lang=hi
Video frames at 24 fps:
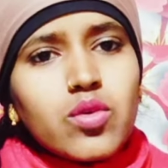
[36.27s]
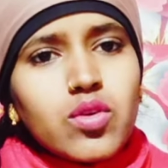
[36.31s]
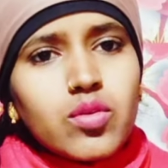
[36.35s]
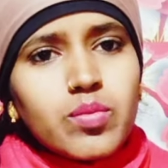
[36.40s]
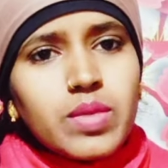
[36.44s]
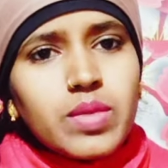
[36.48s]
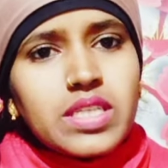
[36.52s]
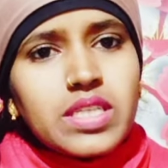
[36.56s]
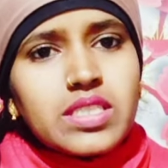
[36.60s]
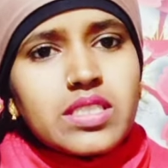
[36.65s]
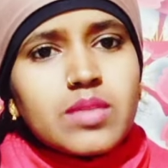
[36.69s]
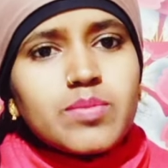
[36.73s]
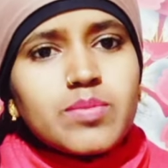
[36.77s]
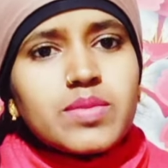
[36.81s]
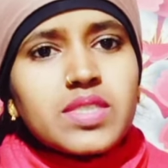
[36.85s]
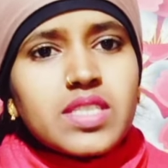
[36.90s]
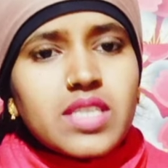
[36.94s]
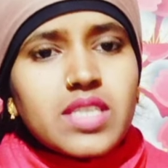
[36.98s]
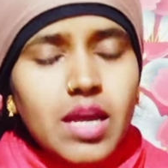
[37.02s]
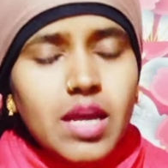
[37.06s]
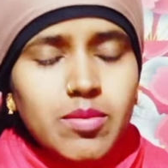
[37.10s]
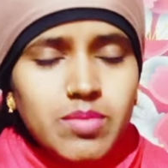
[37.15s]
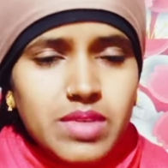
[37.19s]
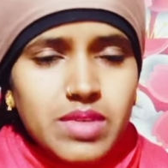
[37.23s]
को भी
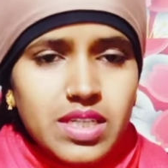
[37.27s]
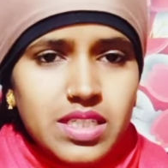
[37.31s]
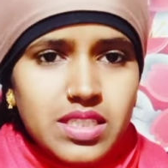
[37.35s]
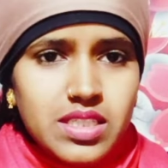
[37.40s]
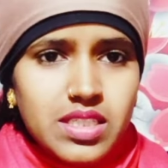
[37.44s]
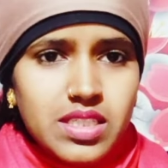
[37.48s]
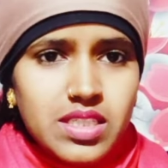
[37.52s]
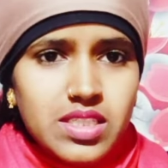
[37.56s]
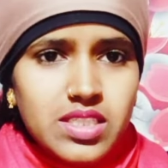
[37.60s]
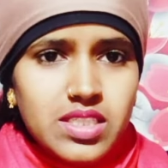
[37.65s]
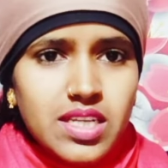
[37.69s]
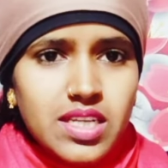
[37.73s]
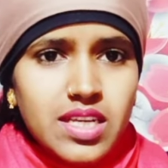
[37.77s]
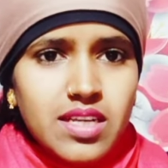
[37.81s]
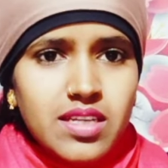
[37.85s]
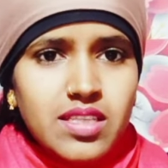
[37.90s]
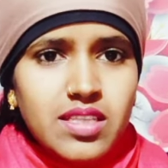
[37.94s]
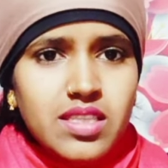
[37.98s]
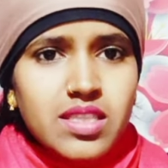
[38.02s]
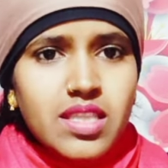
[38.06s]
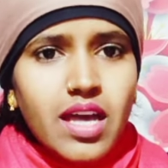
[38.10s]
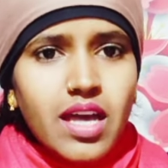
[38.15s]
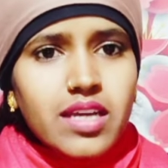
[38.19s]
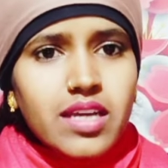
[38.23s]
सब्सक्राइब कर दीजिए
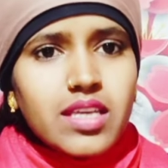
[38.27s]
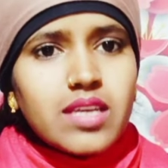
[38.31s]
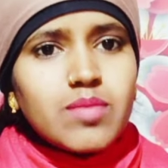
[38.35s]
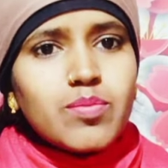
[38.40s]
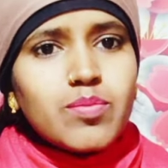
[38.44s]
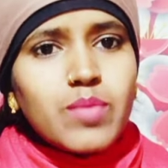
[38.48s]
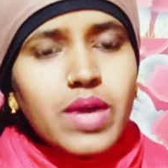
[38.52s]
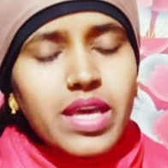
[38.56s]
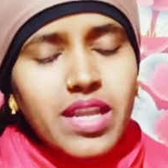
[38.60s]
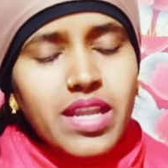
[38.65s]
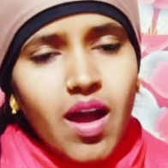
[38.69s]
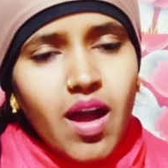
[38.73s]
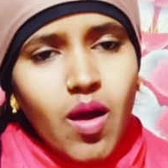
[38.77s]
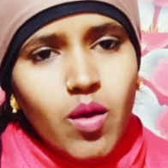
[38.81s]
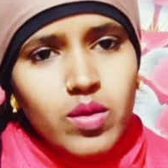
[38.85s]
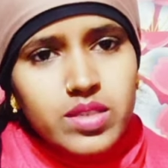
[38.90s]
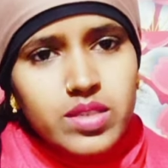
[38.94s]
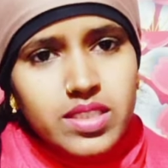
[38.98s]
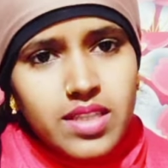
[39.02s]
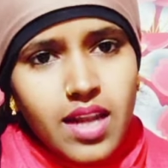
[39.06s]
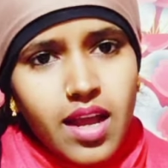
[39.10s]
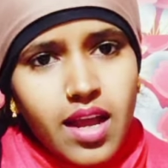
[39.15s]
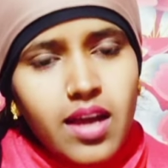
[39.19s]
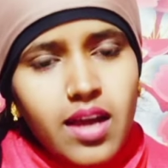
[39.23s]
ताकि मेरा
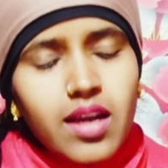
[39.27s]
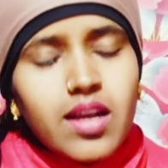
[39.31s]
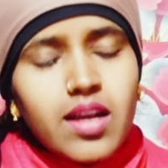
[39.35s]
हौसला